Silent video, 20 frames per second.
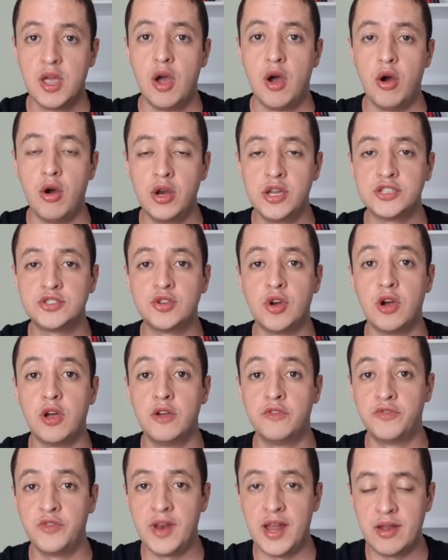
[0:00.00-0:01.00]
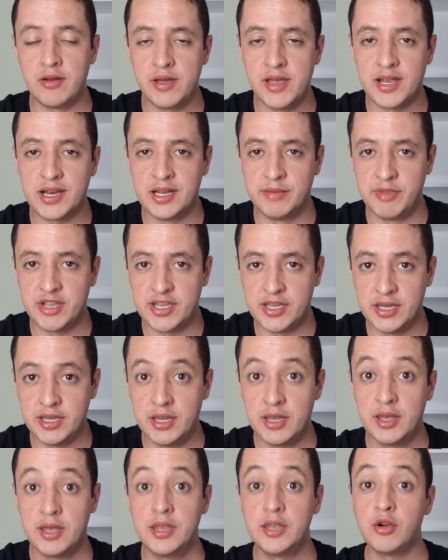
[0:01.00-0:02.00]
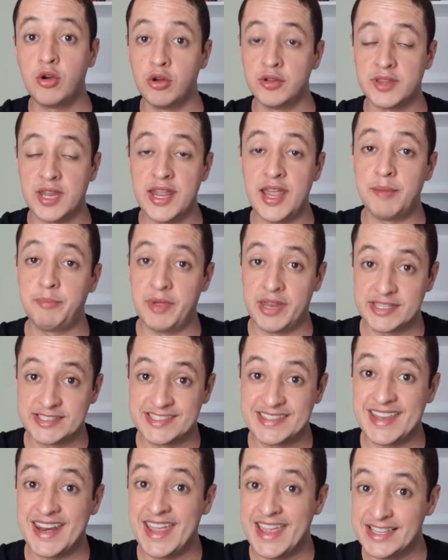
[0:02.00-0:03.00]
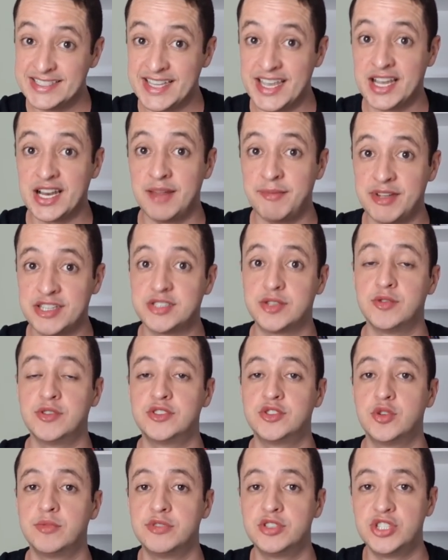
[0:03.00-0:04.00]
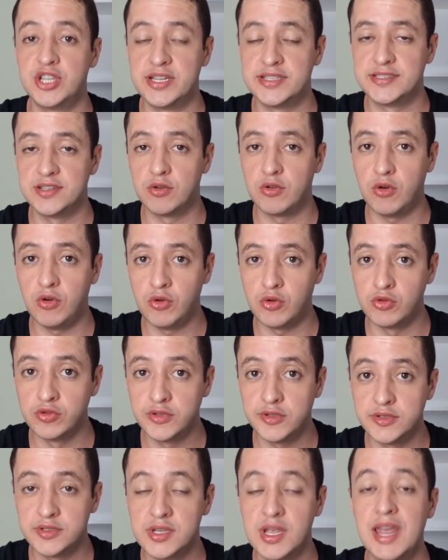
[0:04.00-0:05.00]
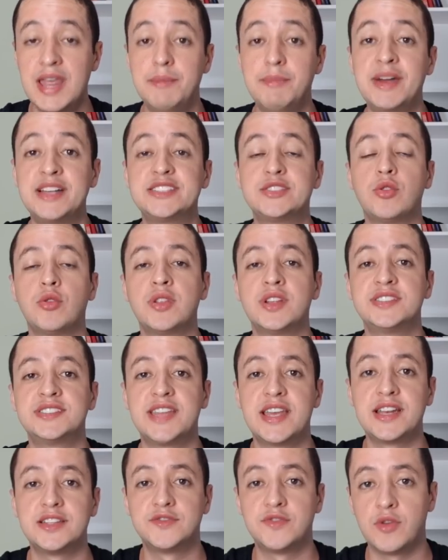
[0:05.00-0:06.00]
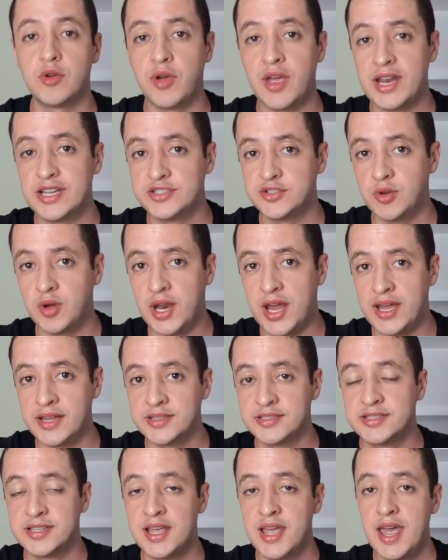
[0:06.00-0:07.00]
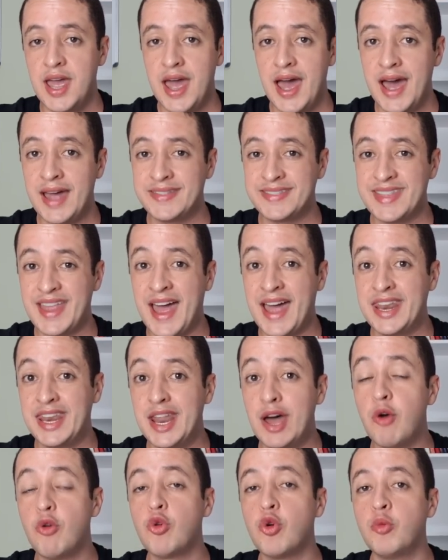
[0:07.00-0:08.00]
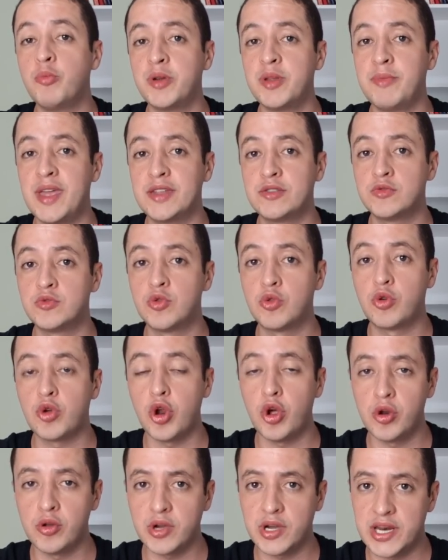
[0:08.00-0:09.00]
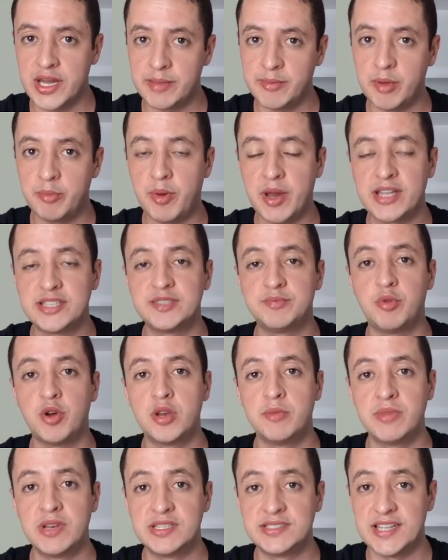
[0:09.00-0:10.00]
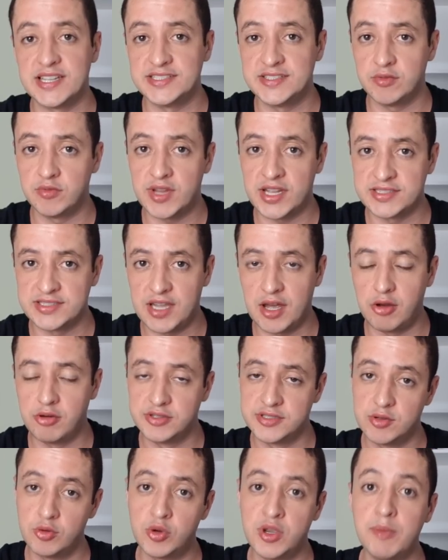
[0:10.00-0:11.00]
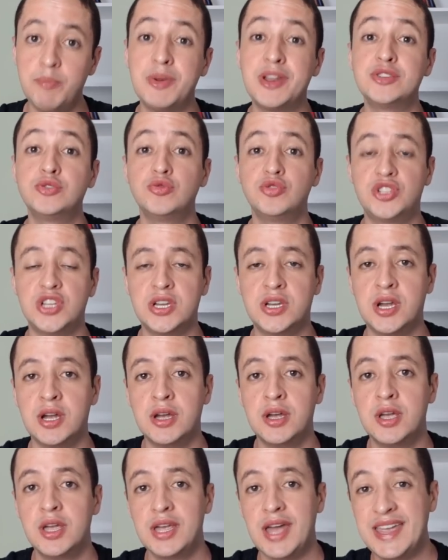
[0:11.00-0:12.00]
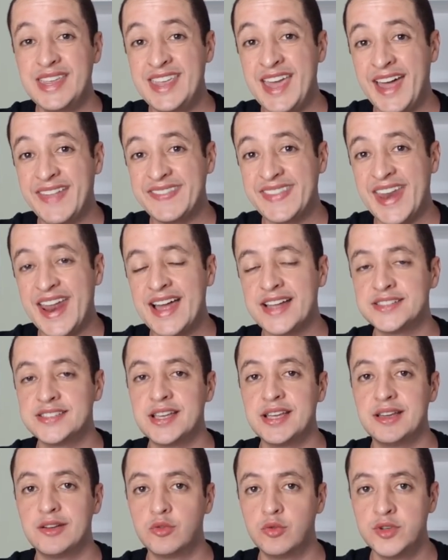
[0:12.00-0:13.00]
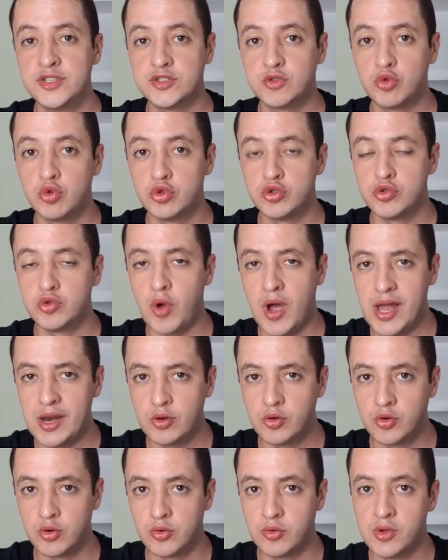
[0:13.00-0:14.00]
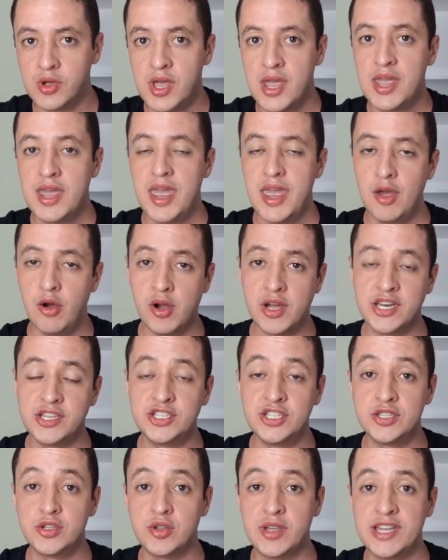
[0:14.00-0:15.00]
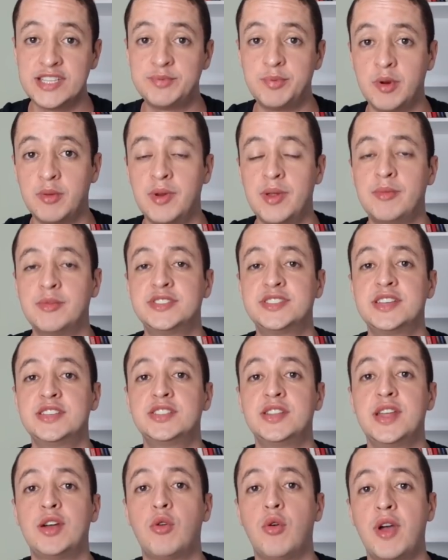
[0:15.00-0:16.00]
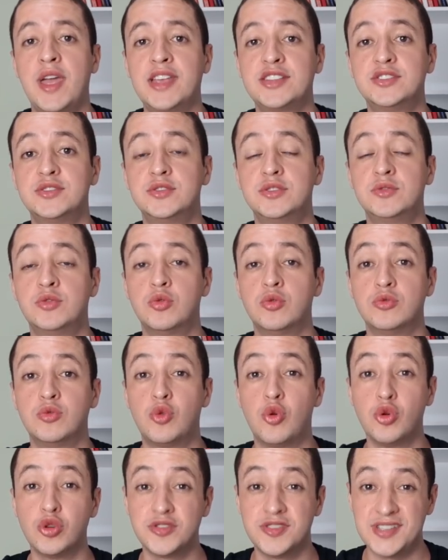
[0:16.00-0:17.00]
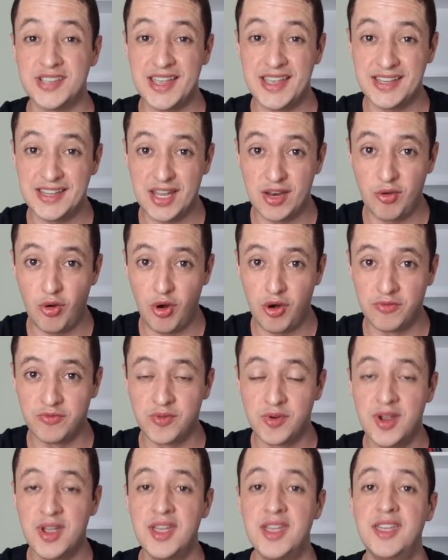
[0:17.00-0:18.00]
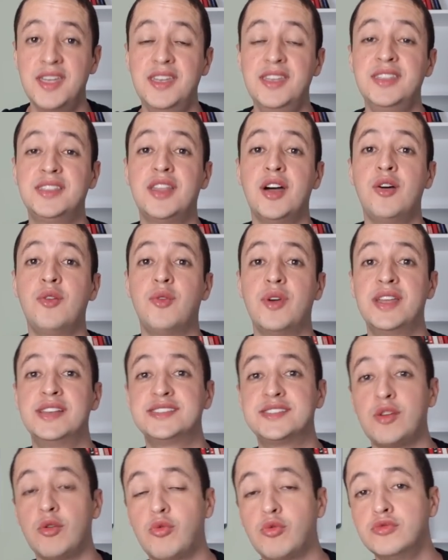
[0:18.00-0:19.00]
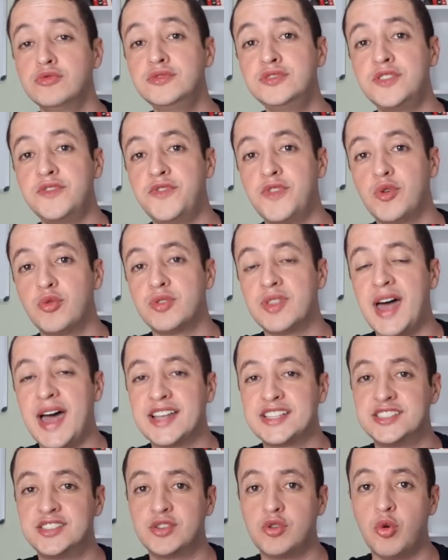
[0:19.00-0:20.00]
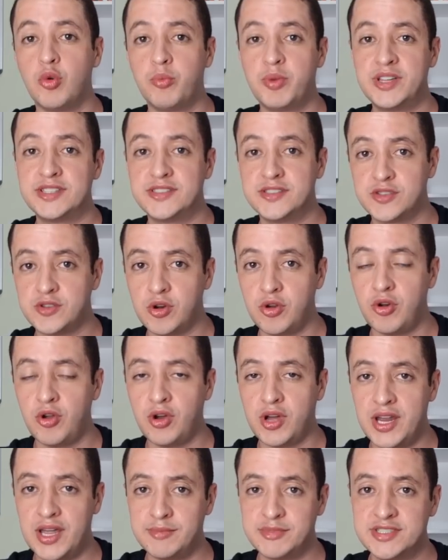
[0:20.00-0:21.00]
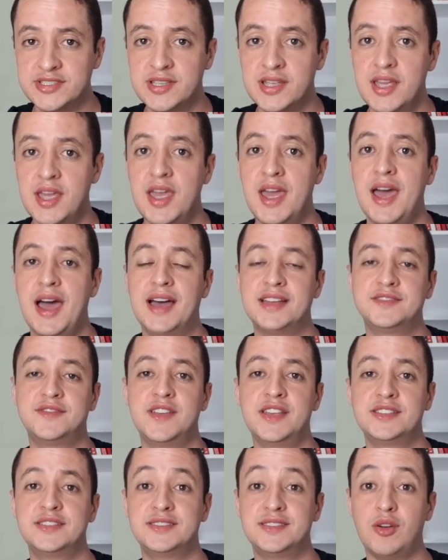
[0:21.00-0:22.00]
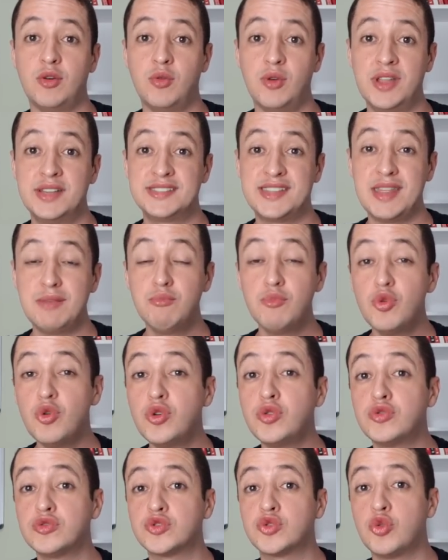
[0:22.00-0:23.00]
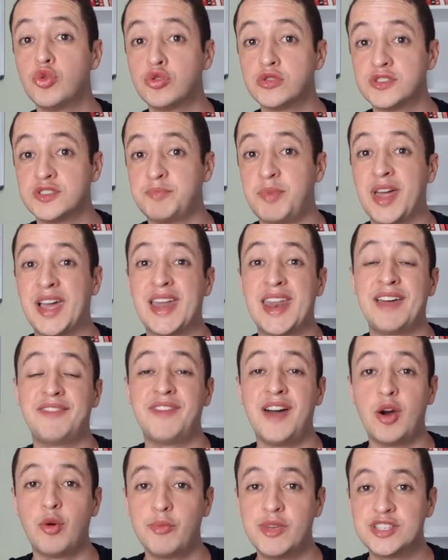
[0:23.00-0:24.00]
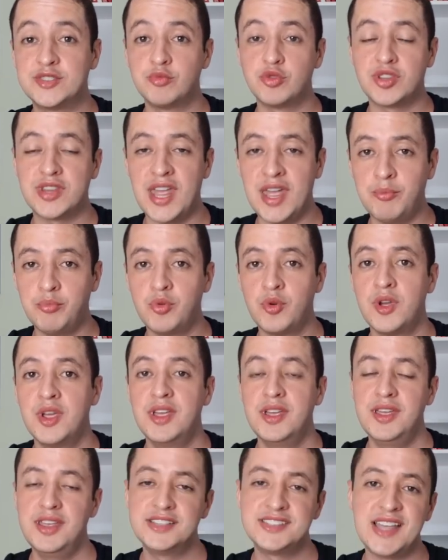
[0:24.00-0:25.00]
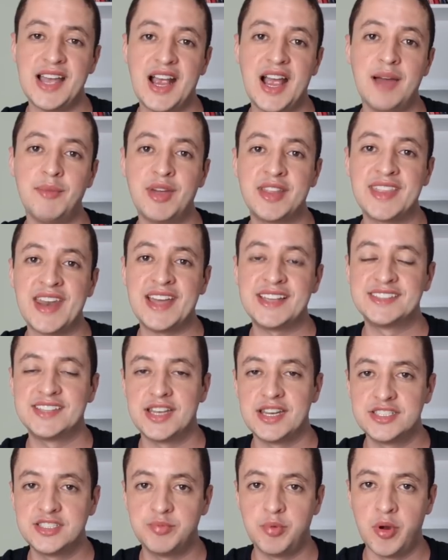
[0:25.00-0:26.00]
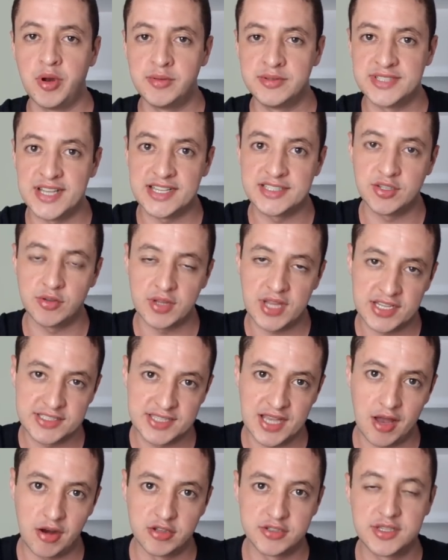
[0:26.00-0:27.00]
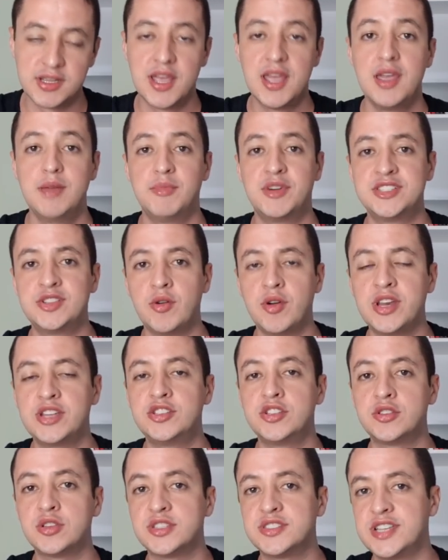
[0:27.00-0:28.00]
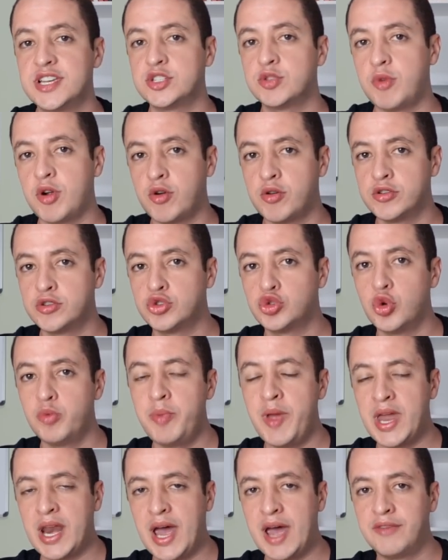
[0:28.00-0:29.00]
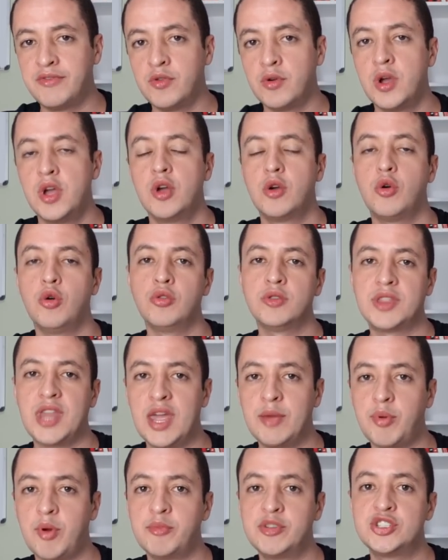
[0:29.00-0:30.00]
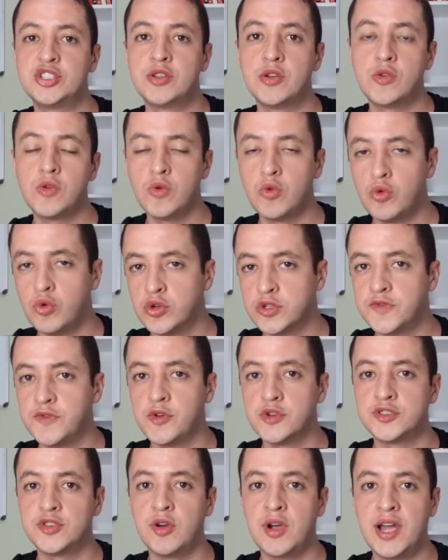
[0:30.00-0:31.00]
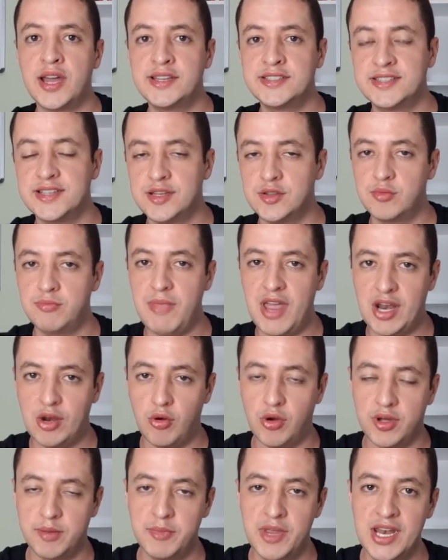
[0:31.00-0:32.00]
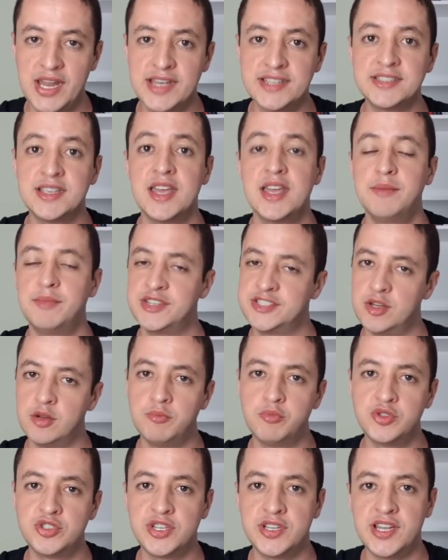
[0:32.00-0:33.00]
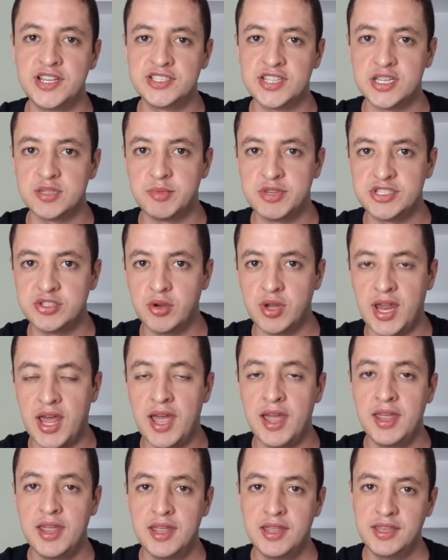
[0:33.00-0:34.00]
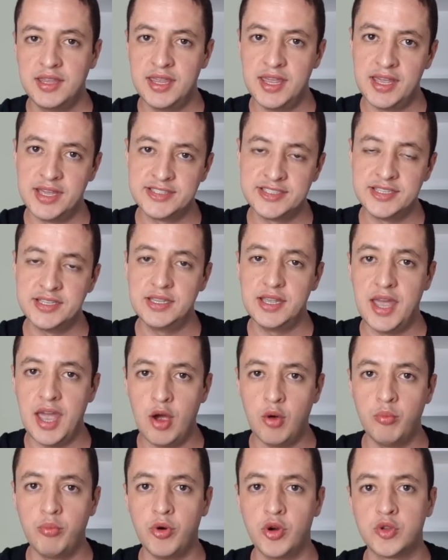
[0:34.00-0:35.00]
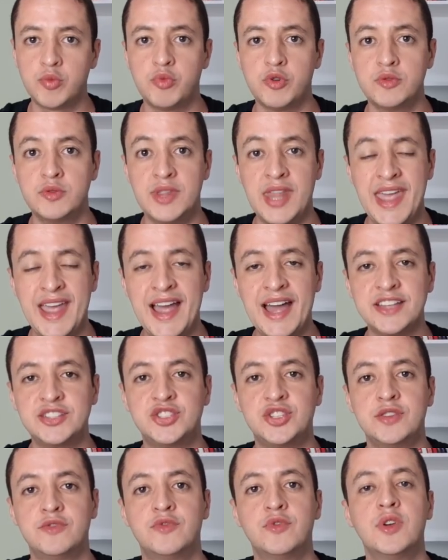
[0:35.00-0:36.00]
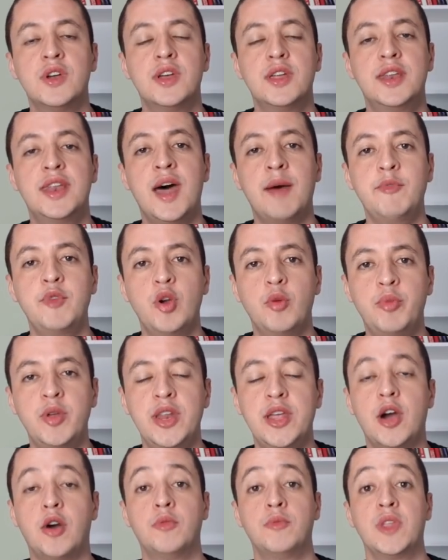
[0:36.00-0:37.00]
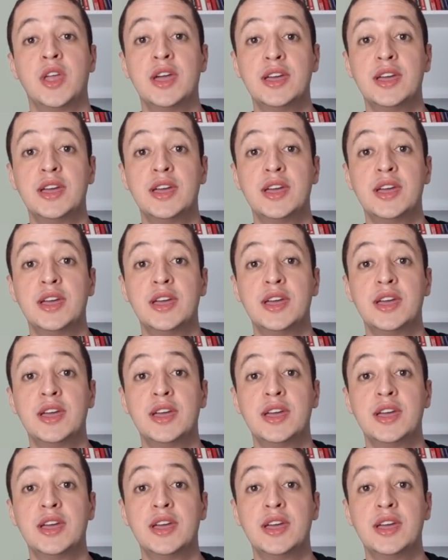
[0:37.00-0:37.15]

Olha só, eu fui lá no Reclame Aqui, encontrei apenas três reclamações sobre direção a concursos, mas todas elas foram relacionadas a, a não cumprimento do cronograma para disponibilização das aulas, o que prejudica e atrasa o estudo do aluno. Eu acredito que esse problema seja decorrente do curso ser ainda novo. Então, eles estão com dificuldades de cumprir esses cronogramas. Às vezes são, eles têm muitos cursos para gravar ao mesmo tempo isso acaba atrasando a disponibilização das aulas. Mas eu acredito que seja uma coisa superável com o tempo, à medida que o curso fosse organizando melhor, beleza? Mas eu não podia deixar de mencionar que esse é um ponto negativo, na minha opinião.